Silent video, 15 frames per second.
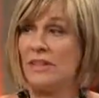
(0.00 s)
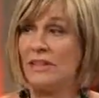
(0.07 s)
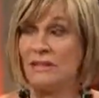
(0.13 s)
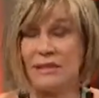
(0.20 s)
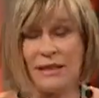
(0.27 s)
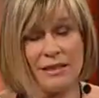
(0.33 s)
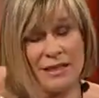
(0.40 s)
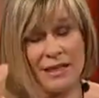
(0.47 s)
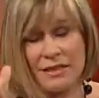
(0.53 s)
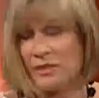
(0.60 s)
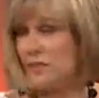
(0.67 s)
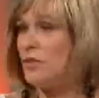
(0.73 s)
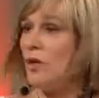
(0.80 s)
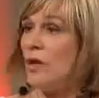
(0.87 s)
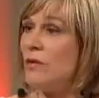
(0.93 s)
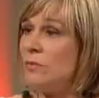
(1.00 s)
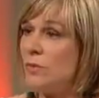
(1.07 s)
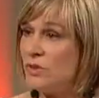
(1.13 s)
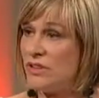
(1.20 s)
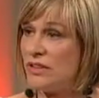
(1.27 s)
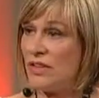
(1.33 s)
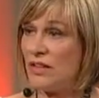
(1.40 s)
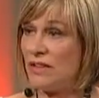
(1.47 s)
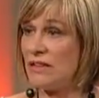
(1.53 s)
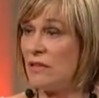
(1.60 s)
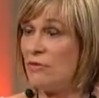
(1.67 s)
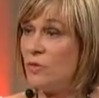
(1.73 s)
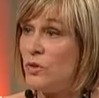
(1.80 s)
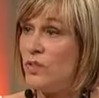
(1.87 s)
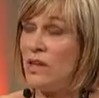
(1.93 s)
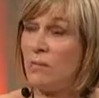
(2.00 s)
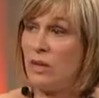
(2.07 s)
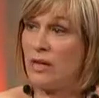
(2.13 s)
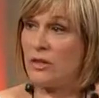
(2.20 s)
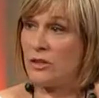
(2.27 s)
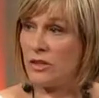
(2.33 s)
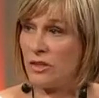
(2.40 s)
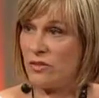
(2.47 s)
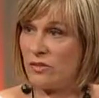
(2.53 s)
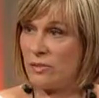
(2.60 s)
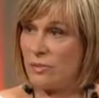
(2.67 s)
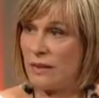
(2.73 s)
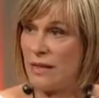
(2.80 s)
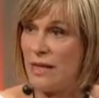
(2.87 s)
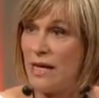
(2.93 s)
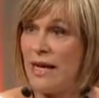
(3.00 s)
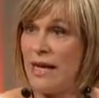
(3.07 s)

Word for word: Er ist ein ganz toller Musiker, er ist ein wunderbarer Geschäftsmann.